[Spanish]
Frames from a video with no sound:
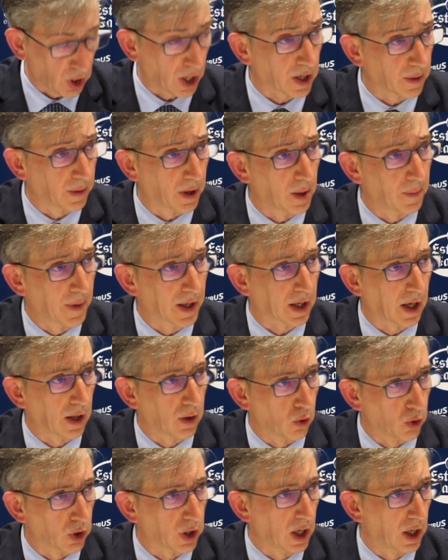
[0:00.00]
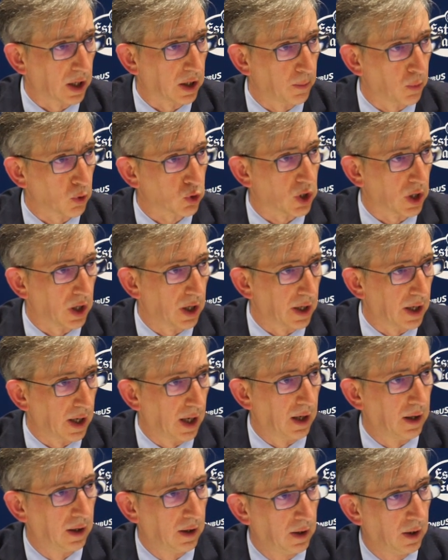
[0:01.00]
arriba en el marcador y que el equipo
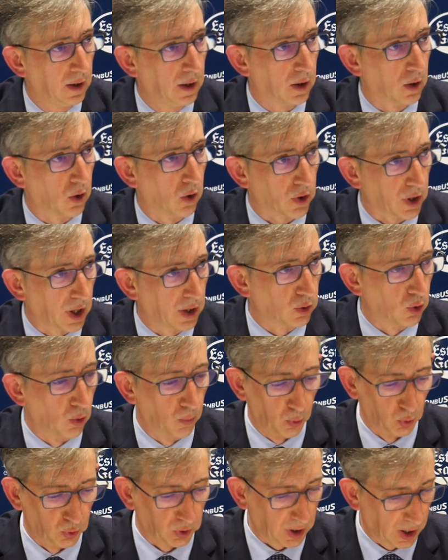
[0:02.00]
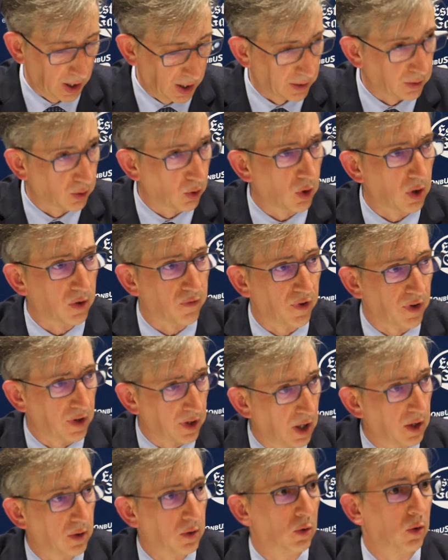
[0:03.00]
siguiera corriendo, punteando,
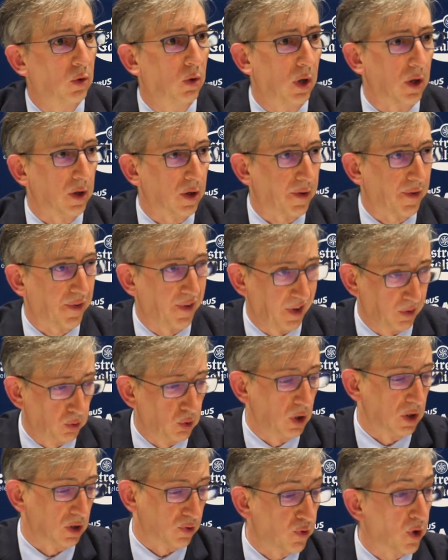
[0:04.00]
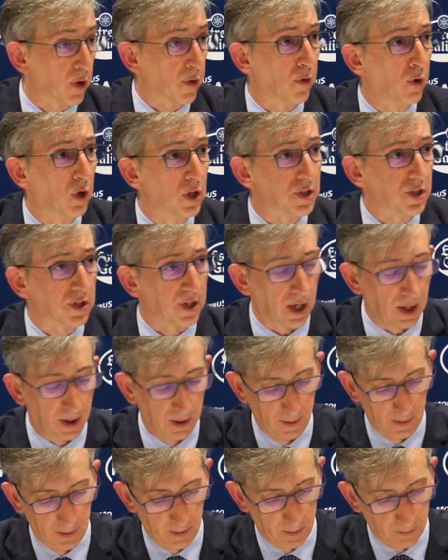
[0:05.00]
defendiendo, haciendo el esfuerzo extra,
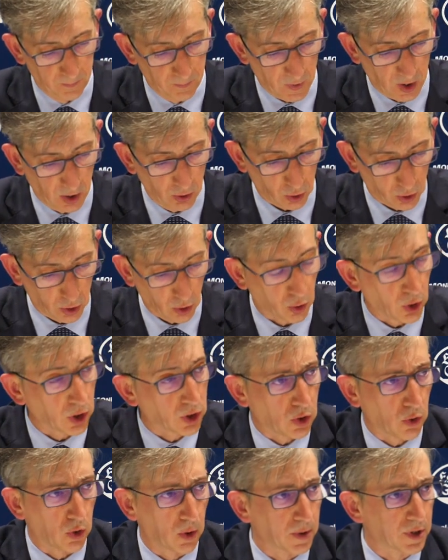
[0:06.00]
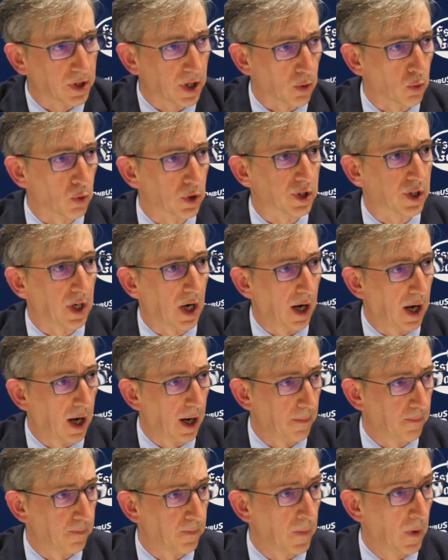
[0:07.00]
que yo creo que eso debe ser
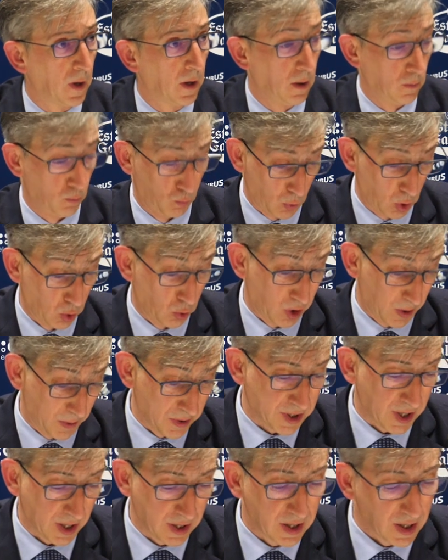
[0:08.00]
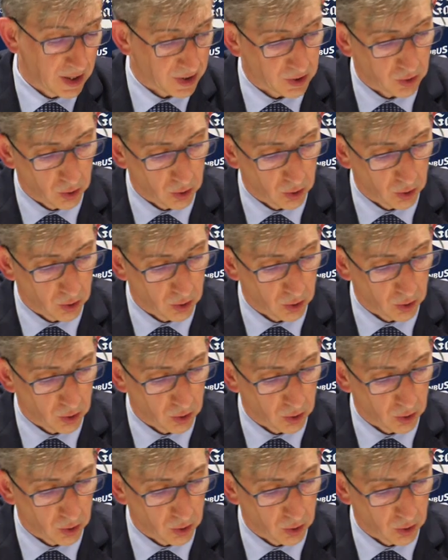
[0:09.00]
nuestra, bueno, debe ser y es,